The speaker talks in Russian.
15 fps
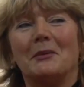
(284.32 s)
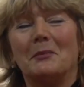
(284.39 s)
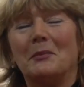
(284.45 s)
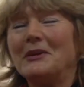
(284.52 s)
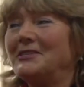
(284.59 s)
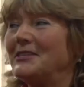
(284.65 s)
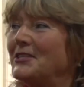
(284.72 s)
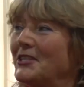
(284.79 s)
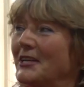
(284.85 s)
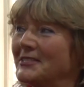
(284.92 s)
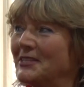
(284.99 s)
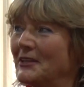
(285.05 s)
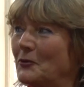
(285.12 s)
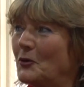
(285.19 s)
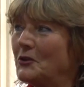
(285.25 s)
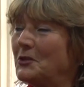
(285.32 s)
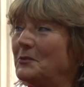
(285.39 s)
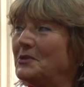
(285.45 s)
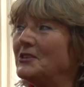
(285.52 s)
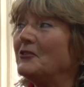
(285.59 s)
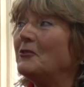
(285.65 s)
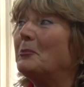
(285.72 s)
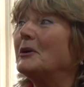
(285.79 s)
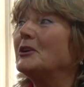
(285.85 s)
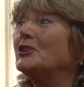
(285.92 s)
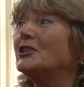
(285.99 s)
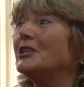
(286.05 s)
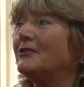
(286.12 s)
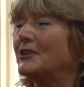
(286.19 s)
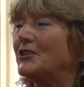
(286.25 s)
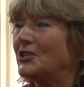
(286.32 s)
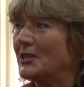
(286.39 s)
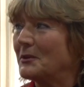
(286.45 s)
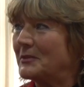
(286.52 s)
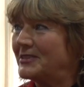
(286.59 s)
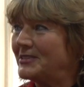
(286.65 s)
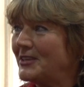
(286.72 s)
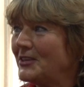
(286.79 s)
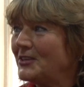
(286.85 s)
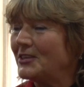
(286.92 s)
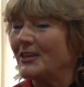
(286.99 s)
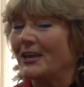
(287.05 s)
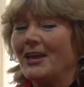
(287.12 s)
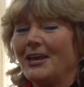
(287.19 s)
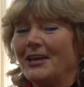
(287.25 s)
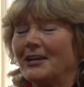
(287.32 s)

Мы сейчас находимся в пошивочном цехе,